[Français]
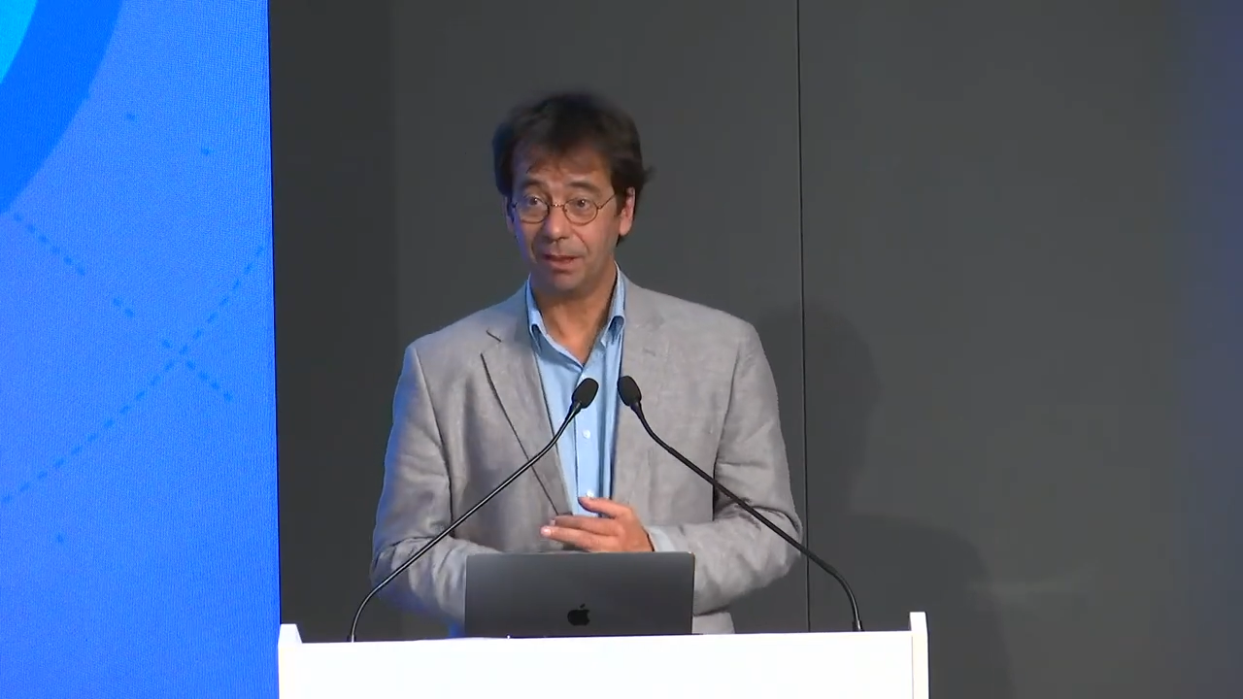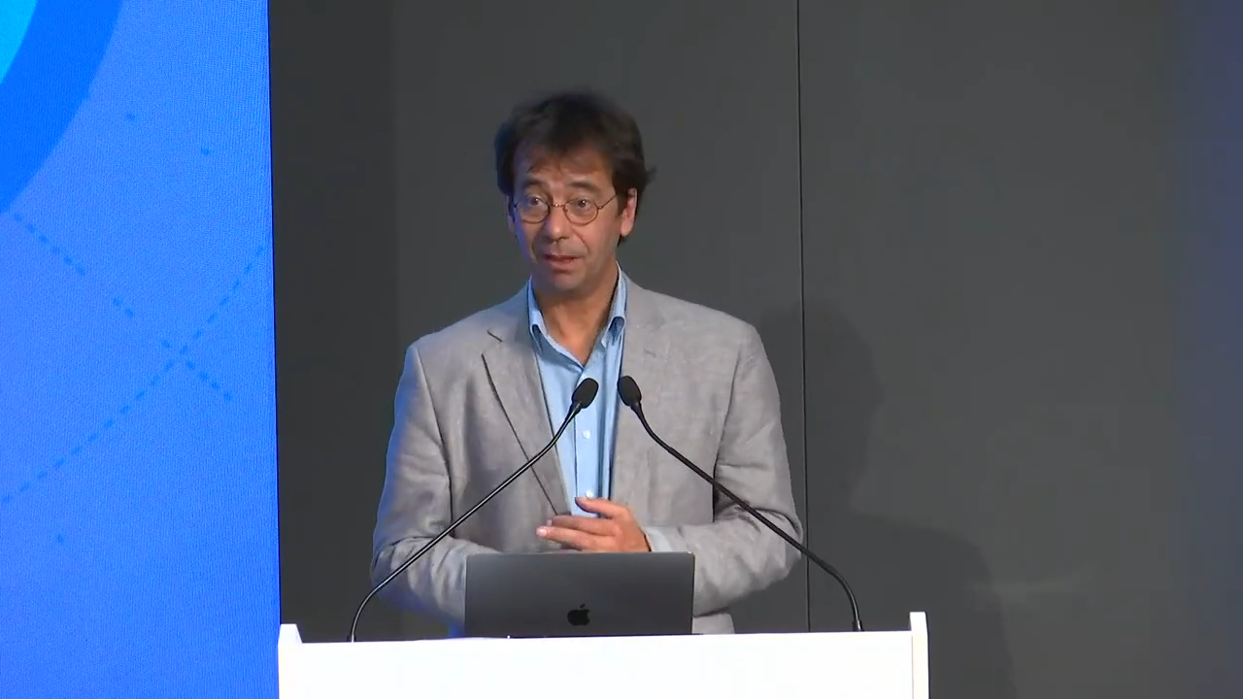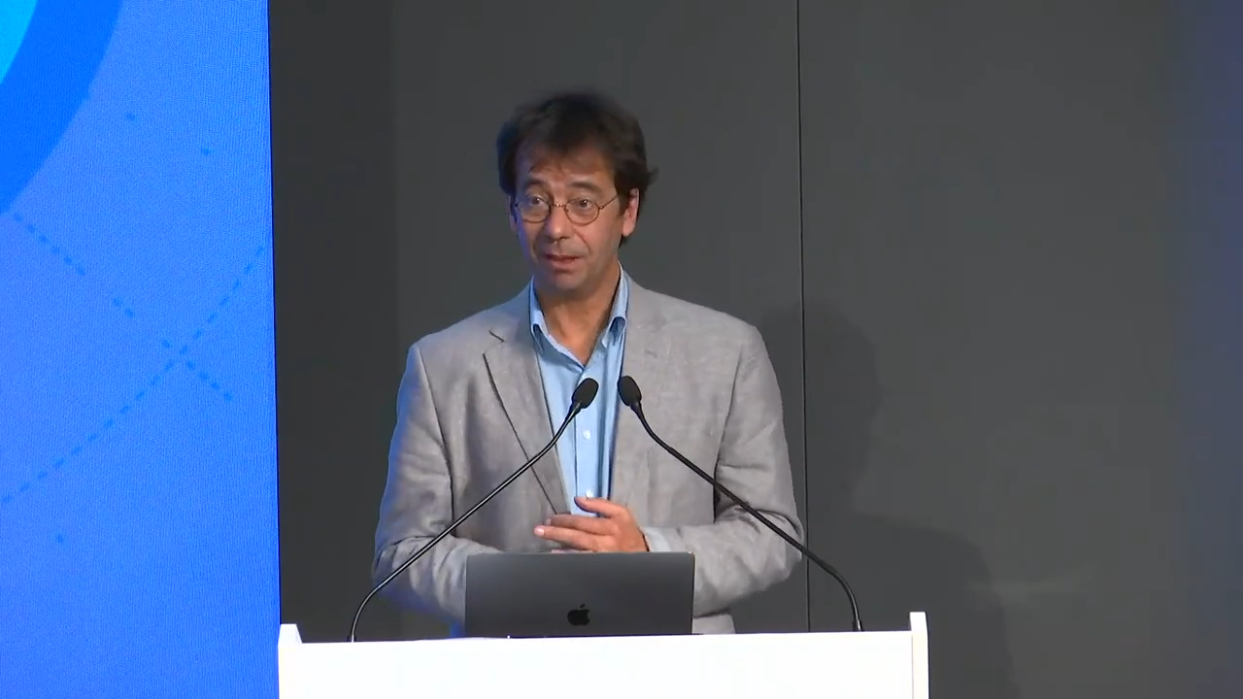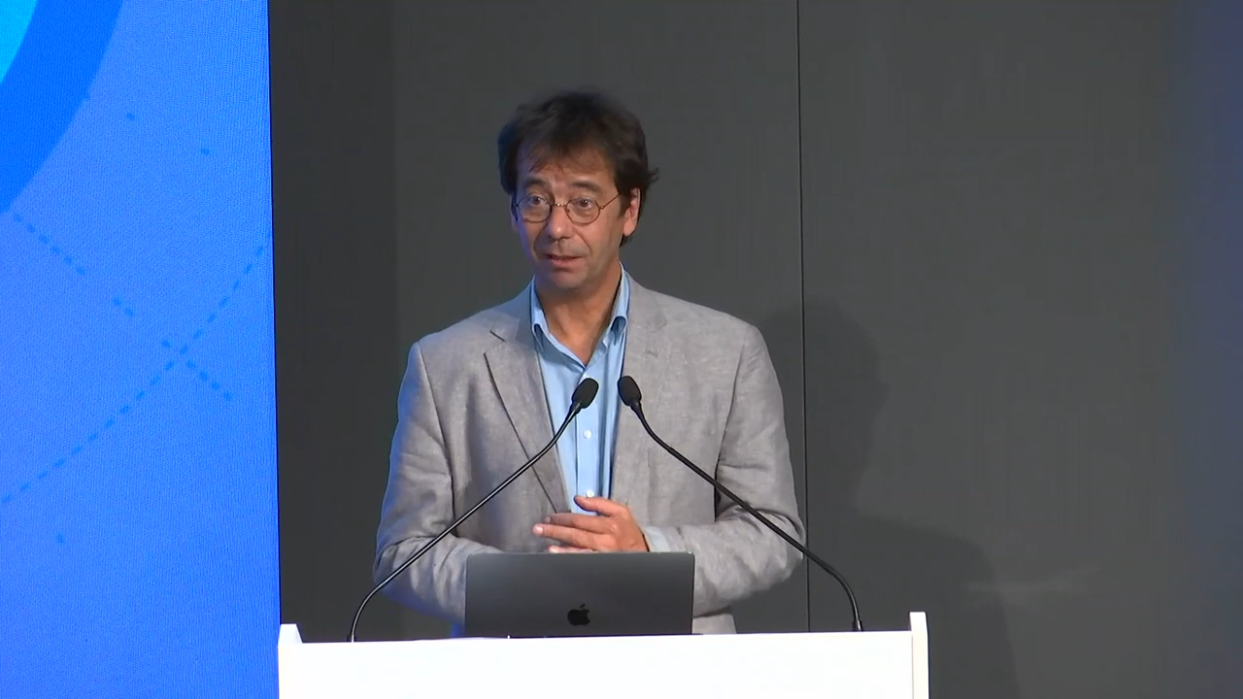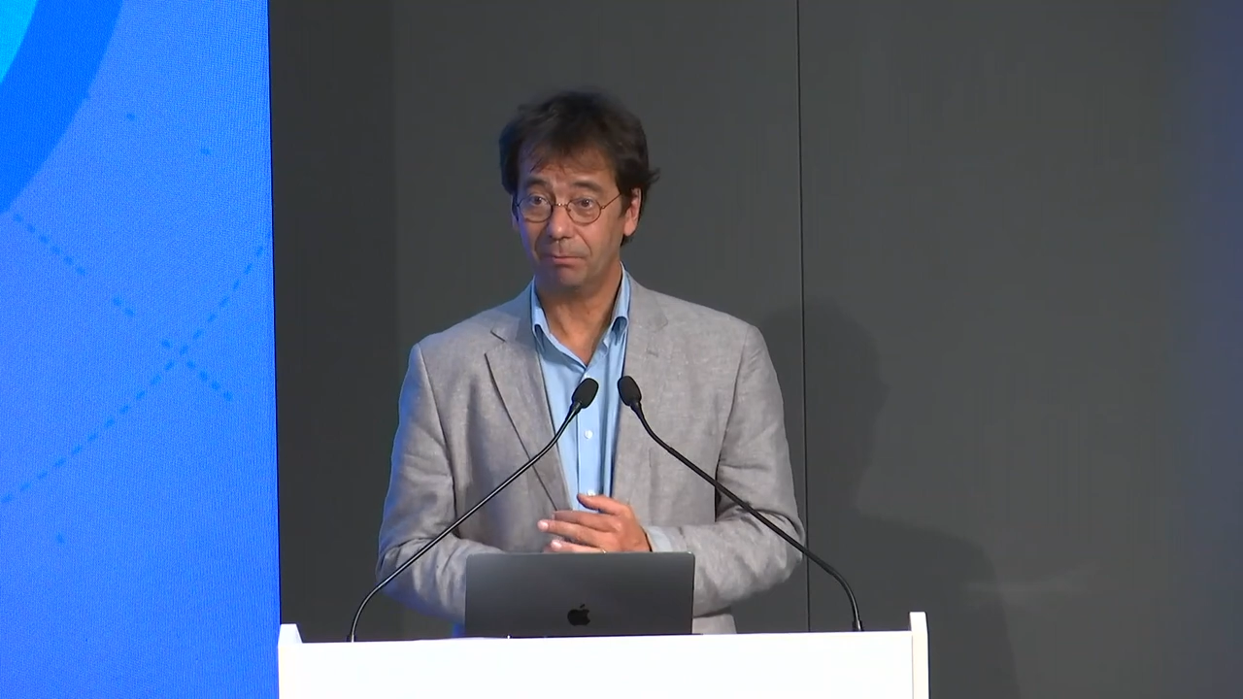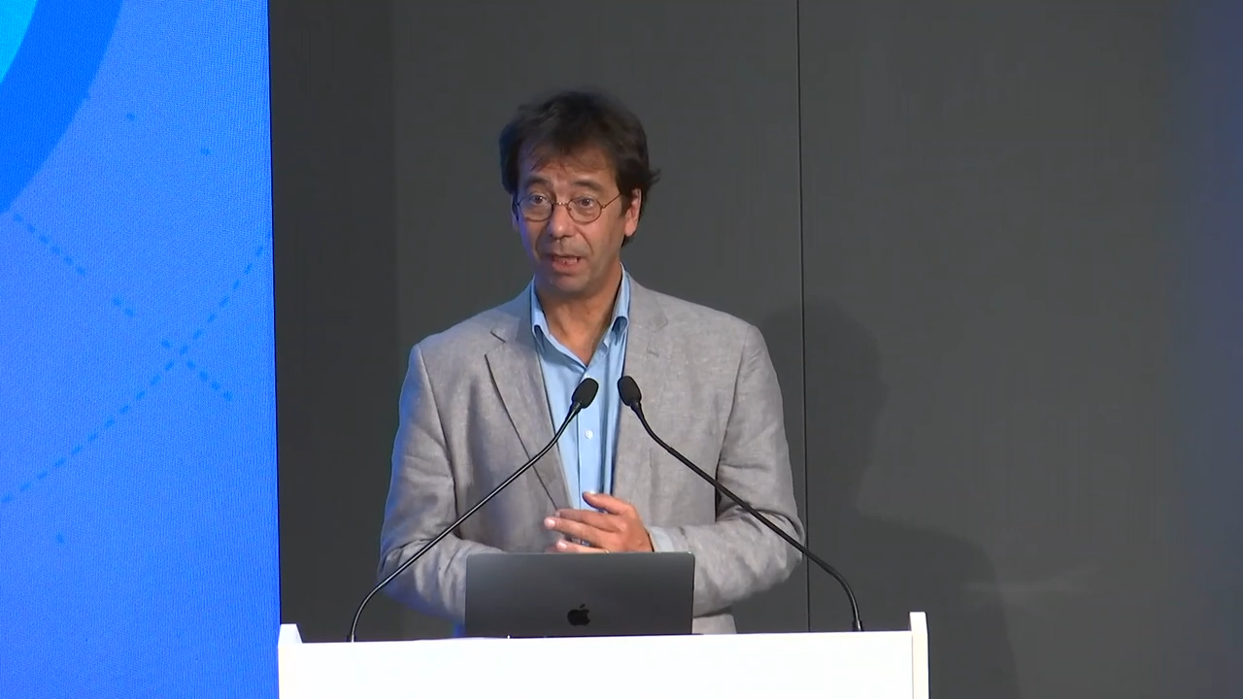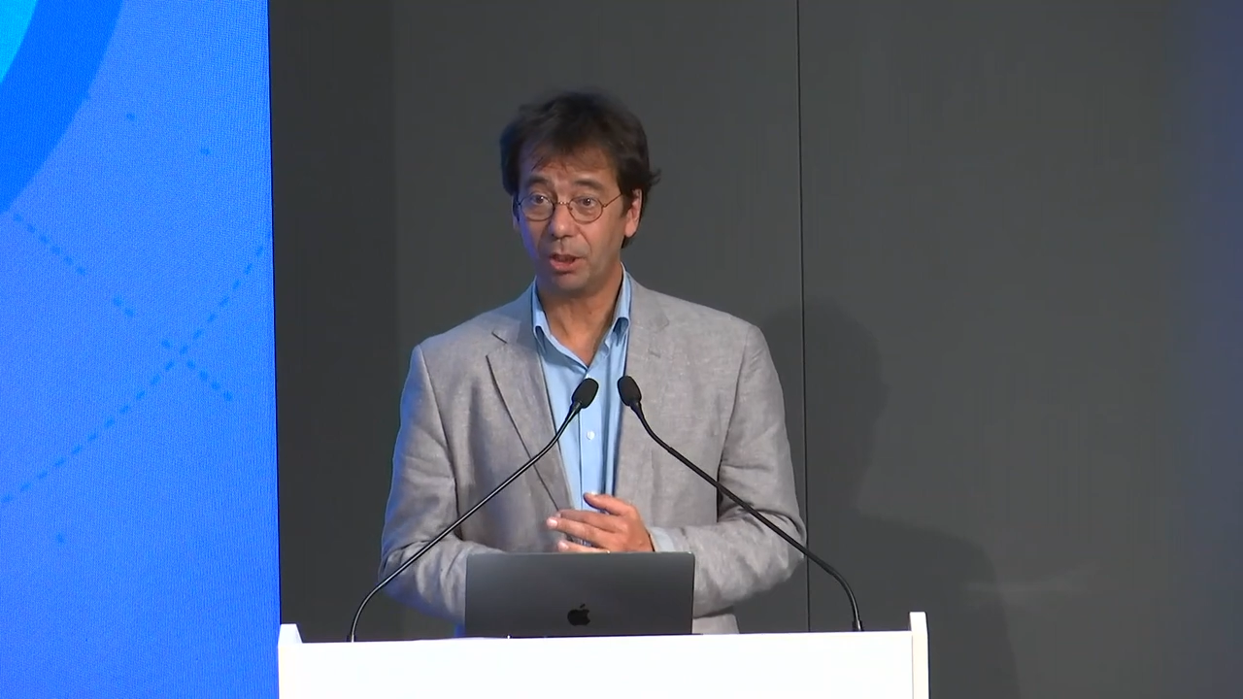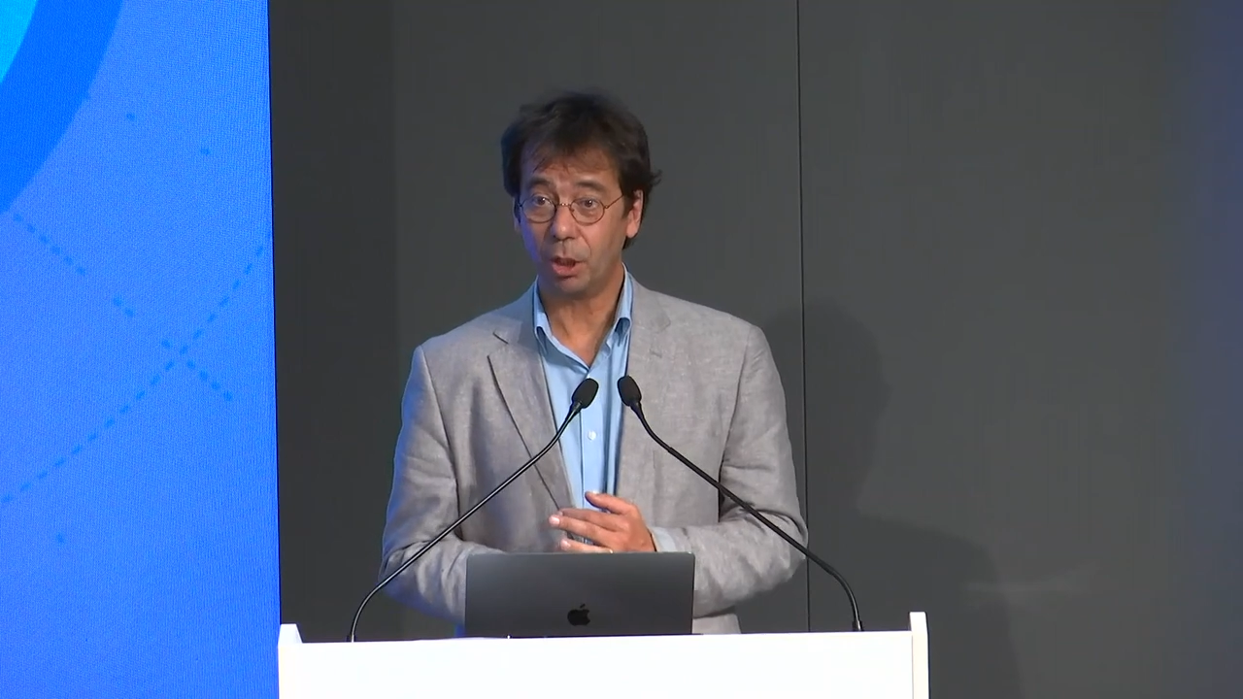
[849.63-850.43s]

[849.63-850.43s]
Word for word: qui vont